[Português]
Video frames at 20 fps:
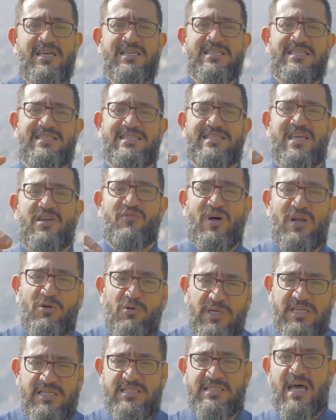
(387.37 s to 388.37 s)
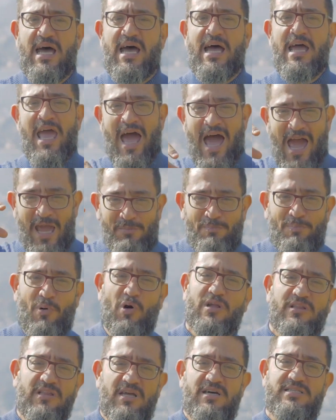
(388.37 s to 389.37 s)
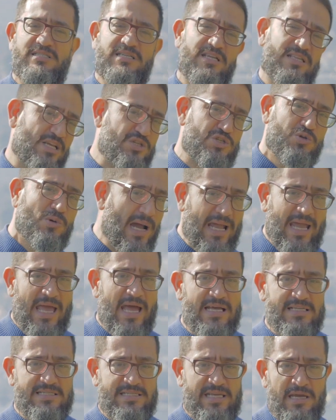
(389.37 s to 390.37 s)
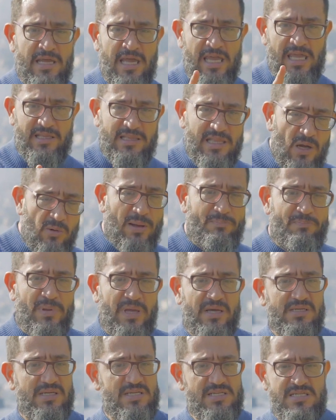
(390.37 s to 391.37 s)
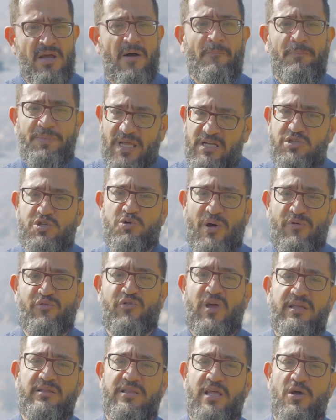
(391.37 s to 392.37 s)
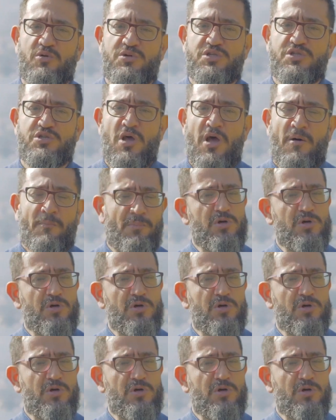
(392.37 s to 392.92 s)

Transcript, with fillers: sem valorizar a importância da sua casa e não a apenas da sua fé em Deus.